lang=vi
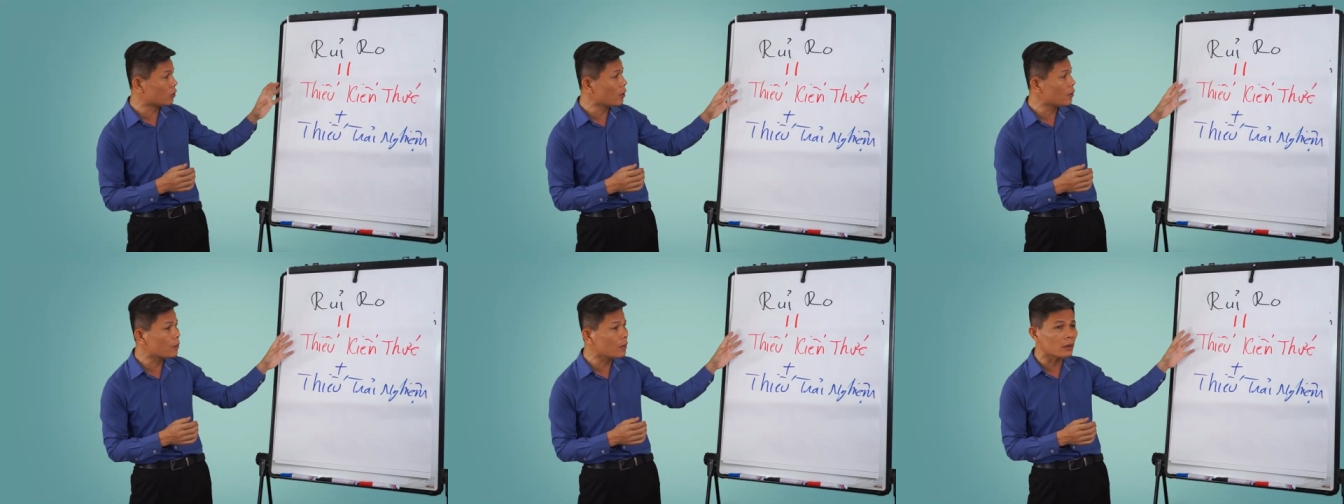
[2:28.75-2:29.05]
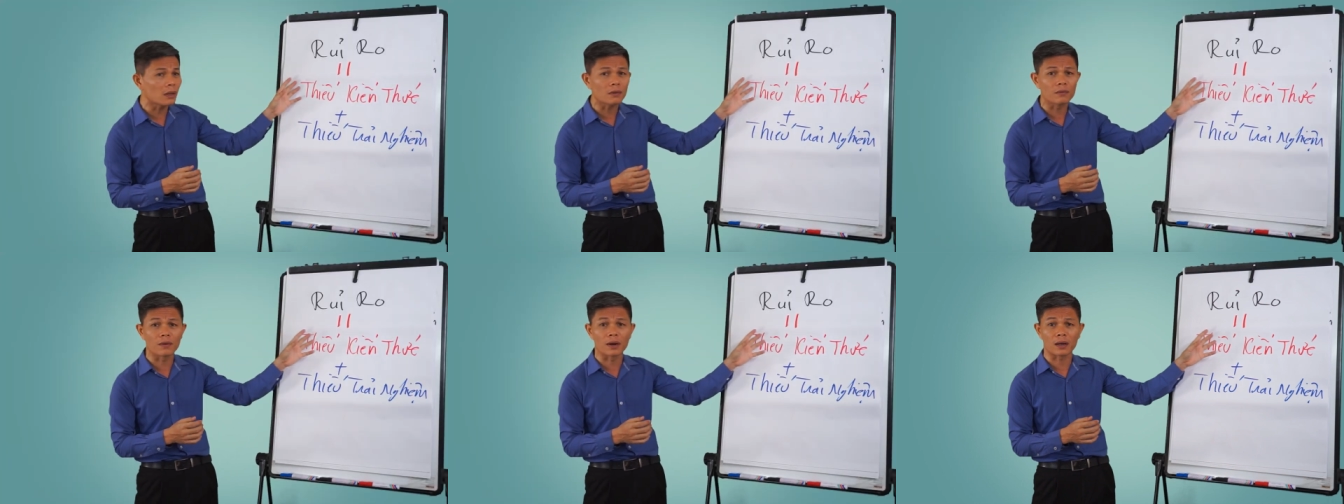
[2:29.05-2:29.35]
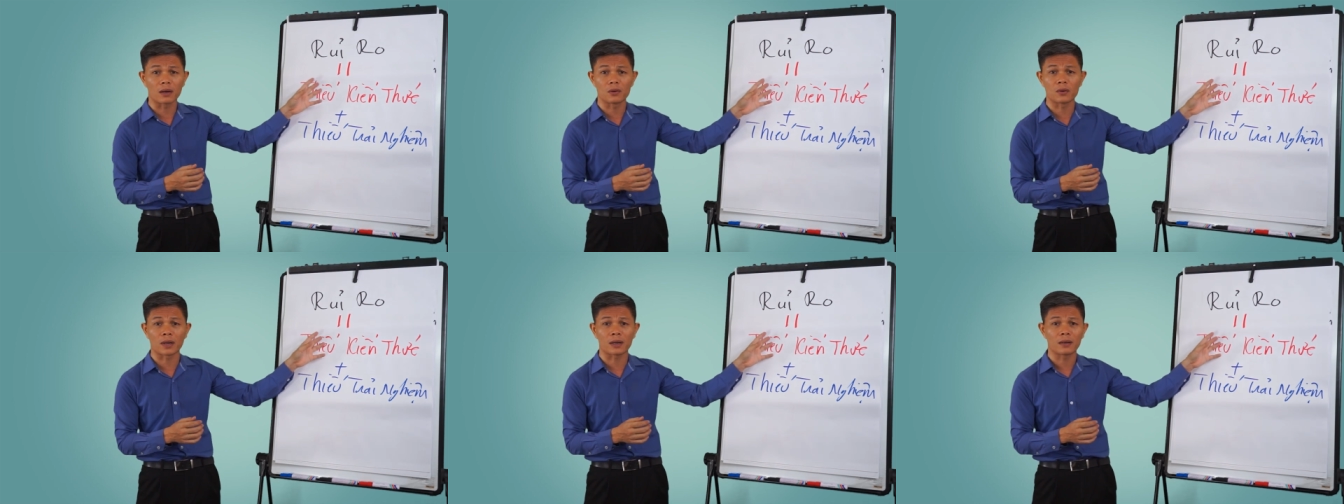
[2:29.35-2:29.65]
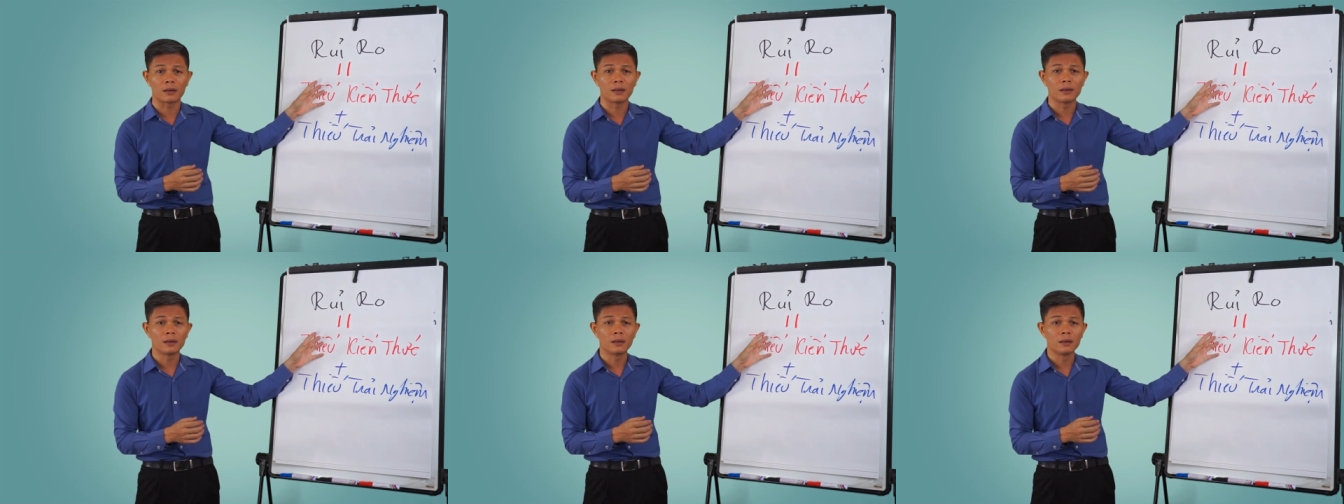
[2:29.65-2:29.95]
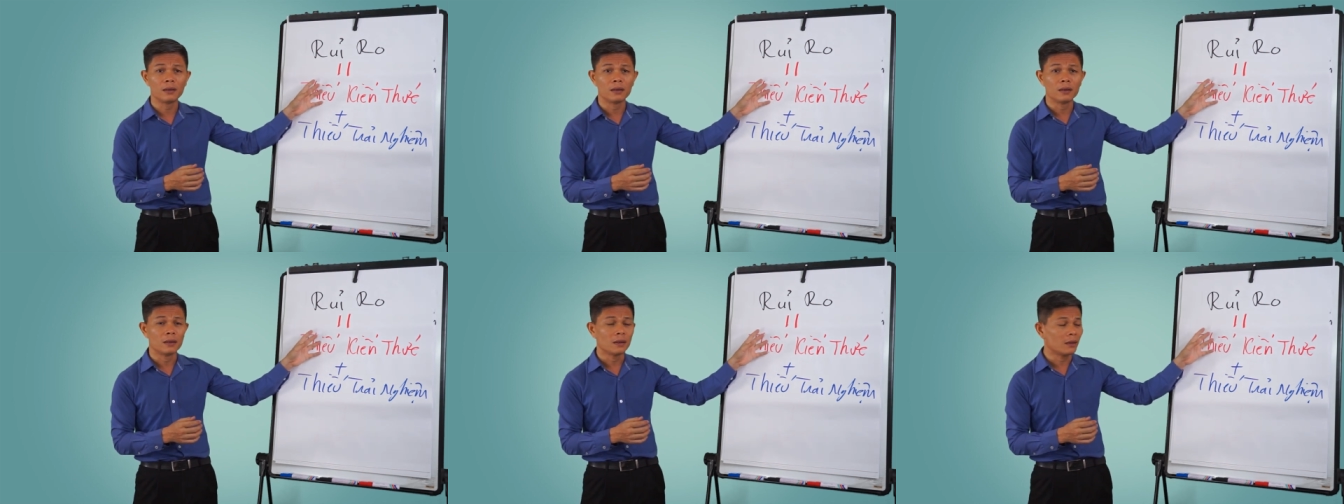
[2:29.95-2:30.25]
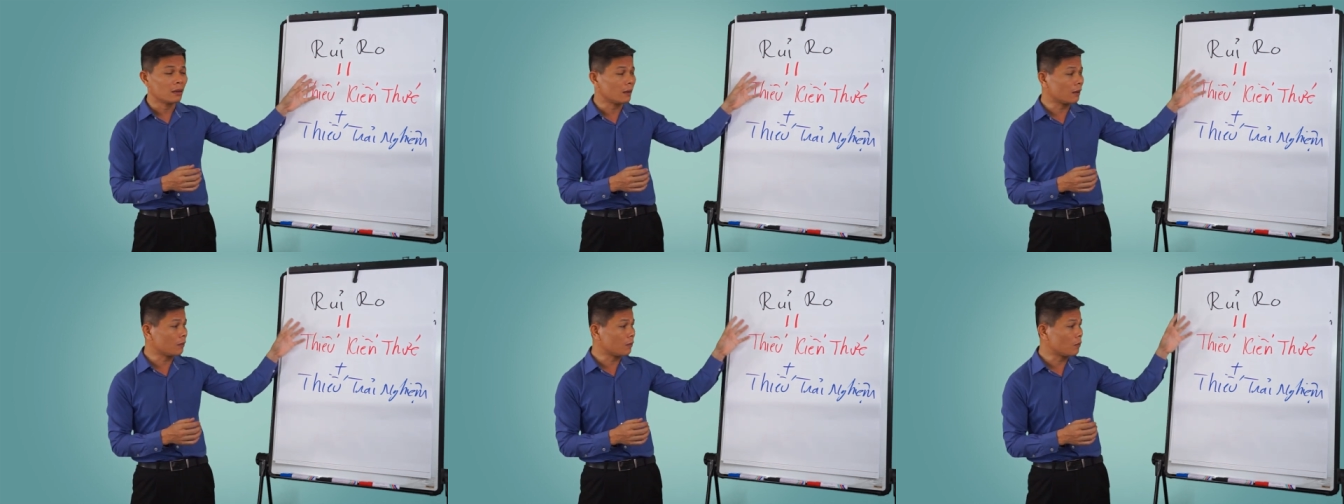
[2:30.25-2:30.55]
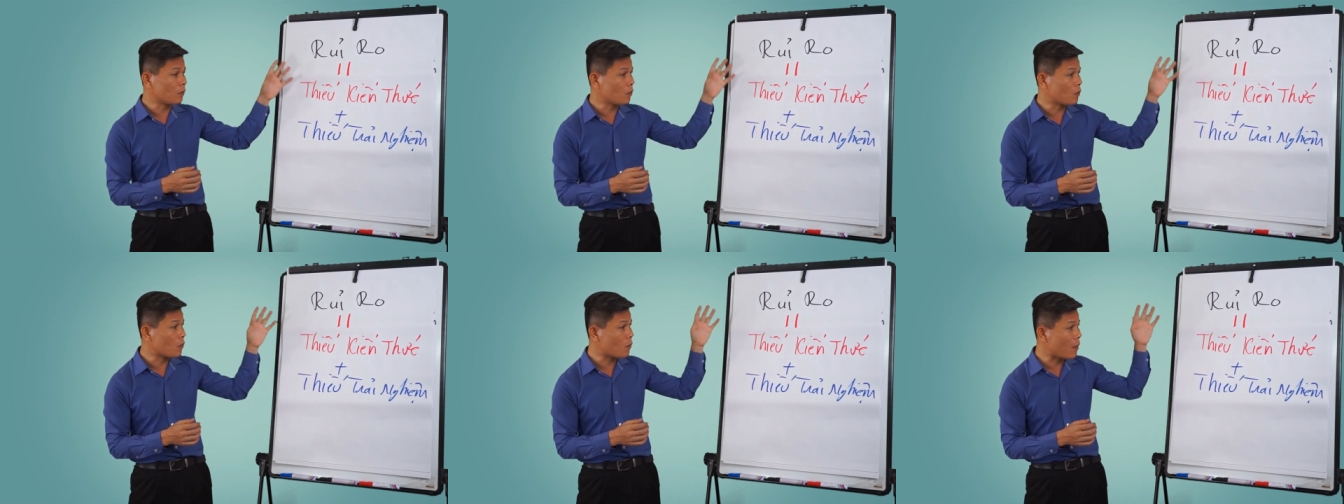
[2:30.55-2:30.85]
thiếu kiến thức về kinh doanh
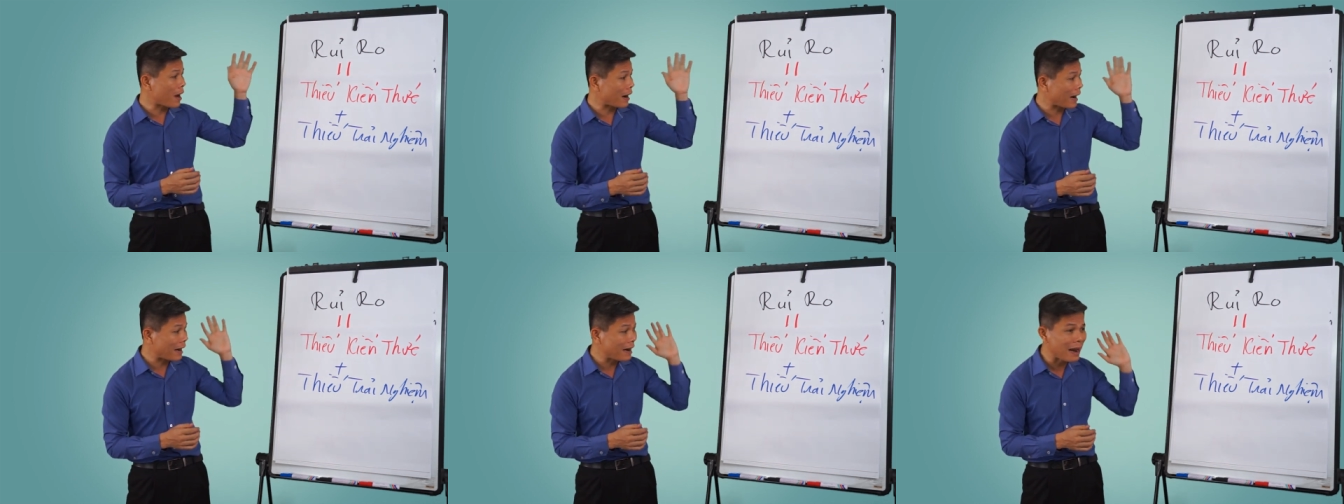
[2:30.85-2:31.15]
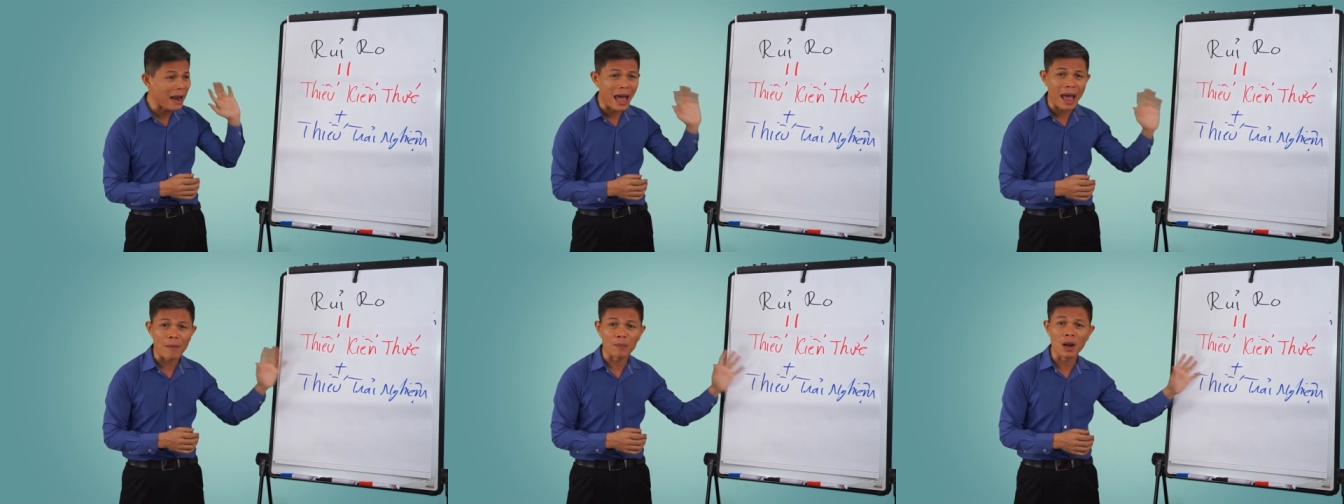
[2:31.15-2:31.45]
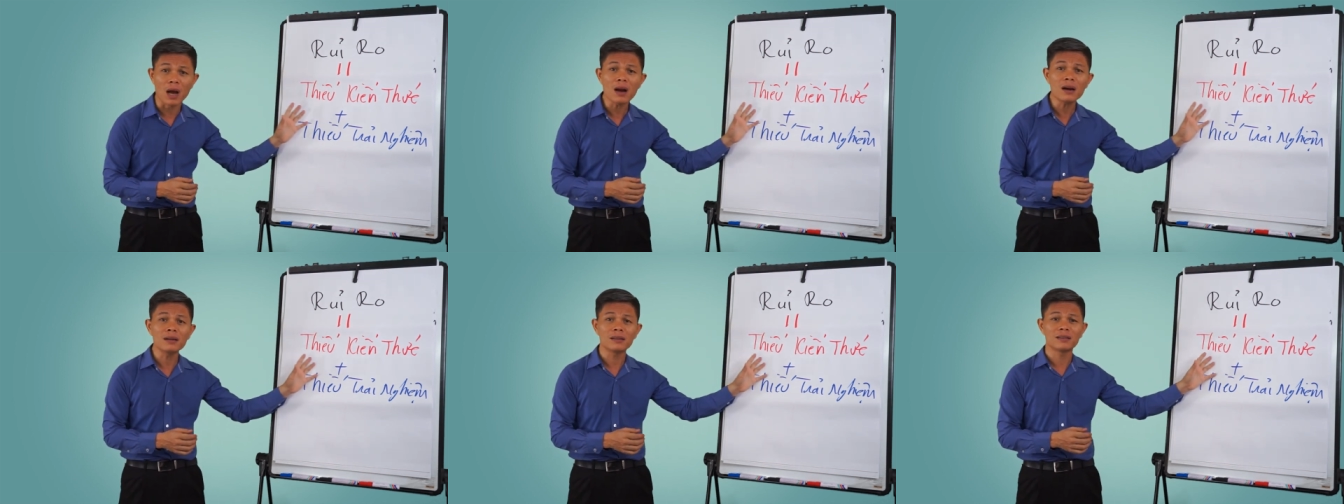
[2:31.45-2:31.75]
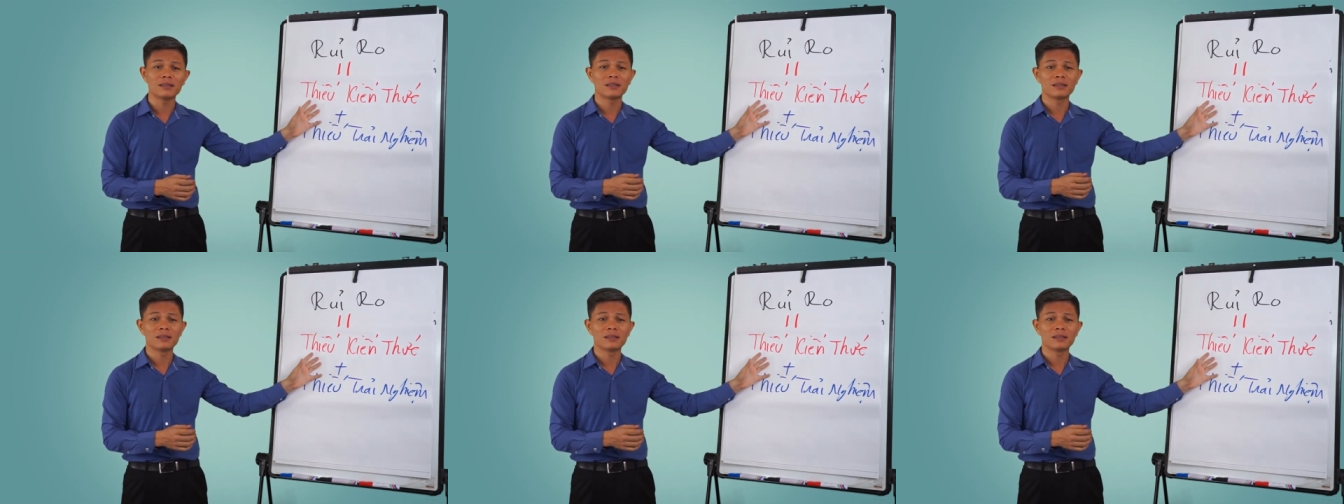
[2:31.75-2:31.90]
mà lại làm lớn.